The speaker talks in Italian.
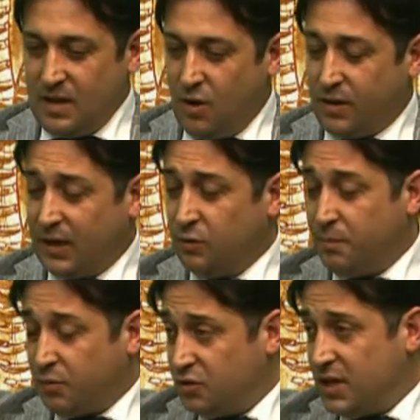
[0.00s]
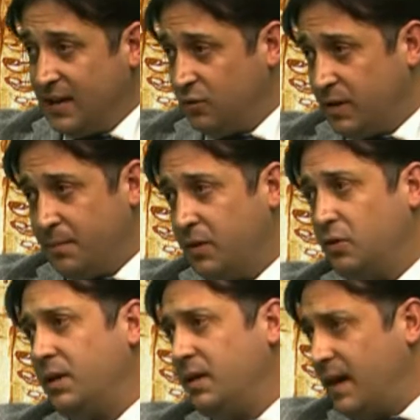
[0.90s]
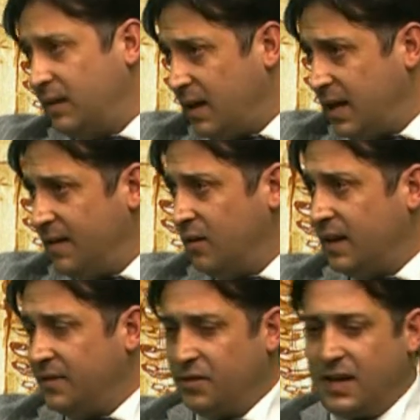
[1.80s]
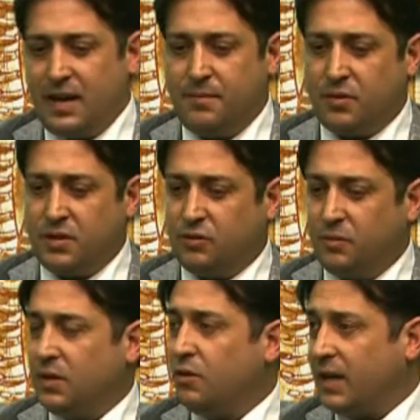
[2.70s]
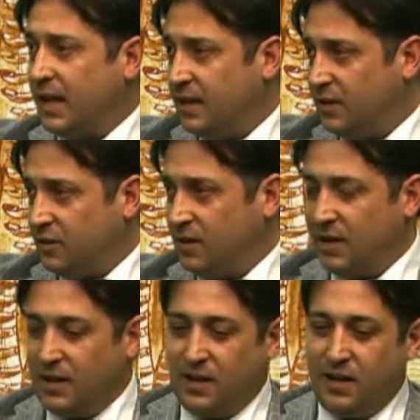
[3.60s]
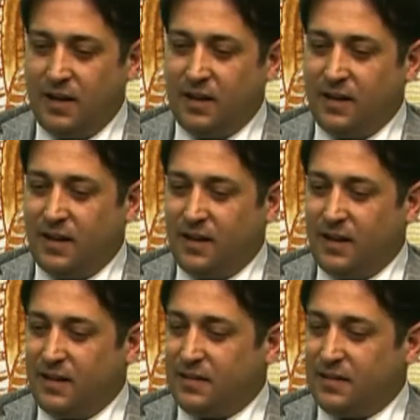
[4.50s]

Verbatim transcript: ho creato un progetto che poi dopo è diventato a livello nazionale il progetto Microcredito, eh,